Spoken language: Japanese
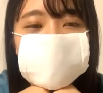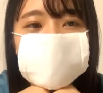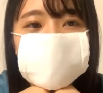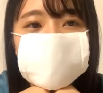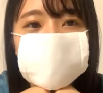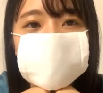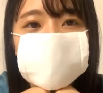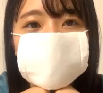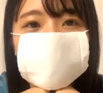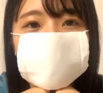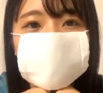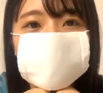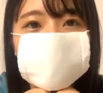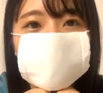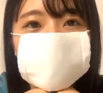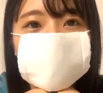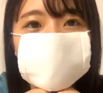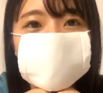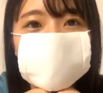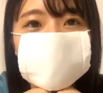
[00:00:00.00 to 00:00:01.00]
私が
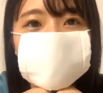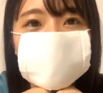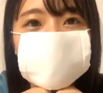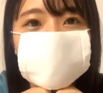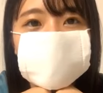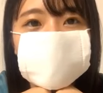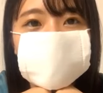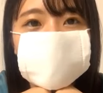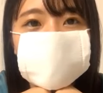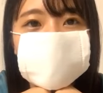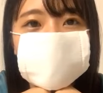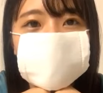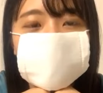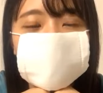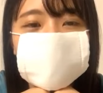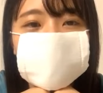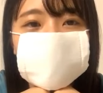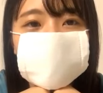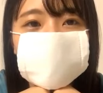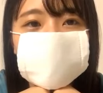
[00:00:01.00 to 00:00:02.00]
入る
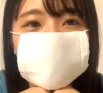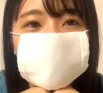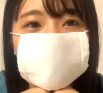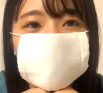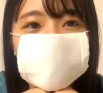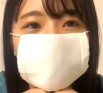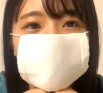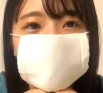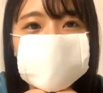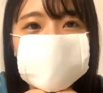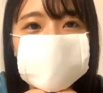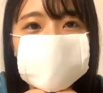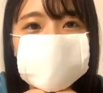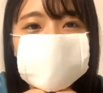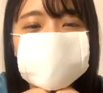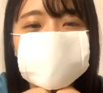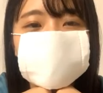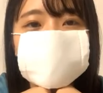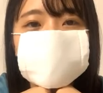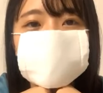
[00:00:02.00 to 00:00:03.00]

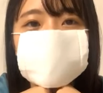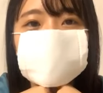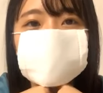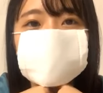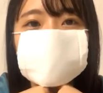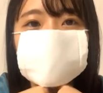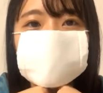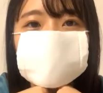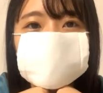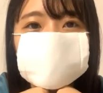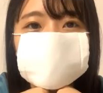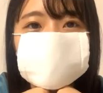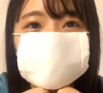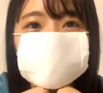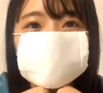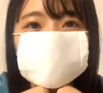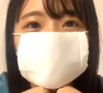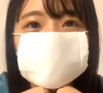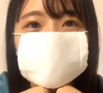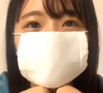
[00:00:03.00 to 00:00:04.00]
時はあ10
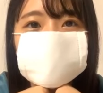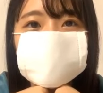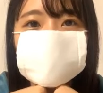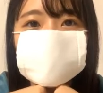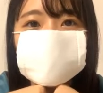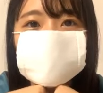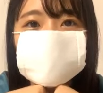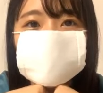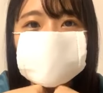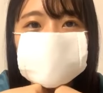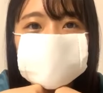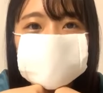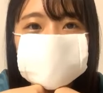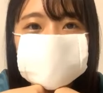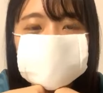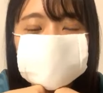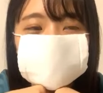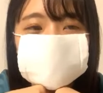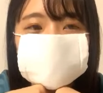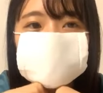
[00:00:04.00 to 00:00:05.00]
年前 AKB の
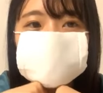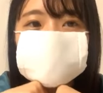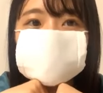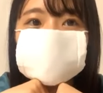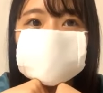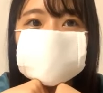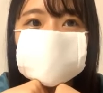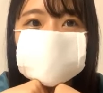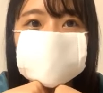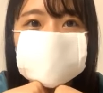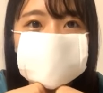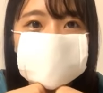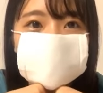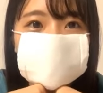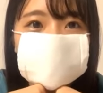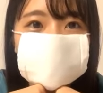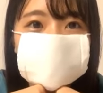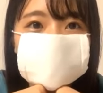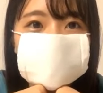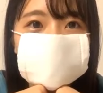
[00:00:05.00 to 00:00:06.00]
ファンしてますすごい
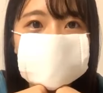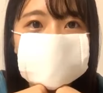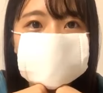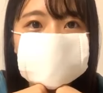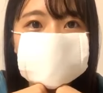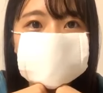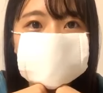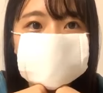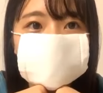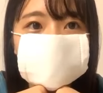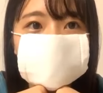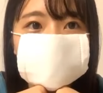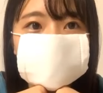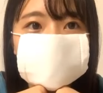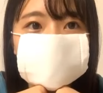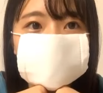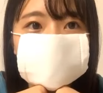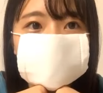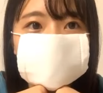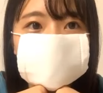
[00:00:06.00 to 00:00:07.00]
大先輩
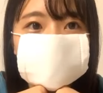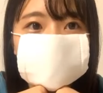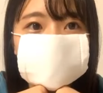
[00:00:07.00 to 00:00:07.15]
じゃん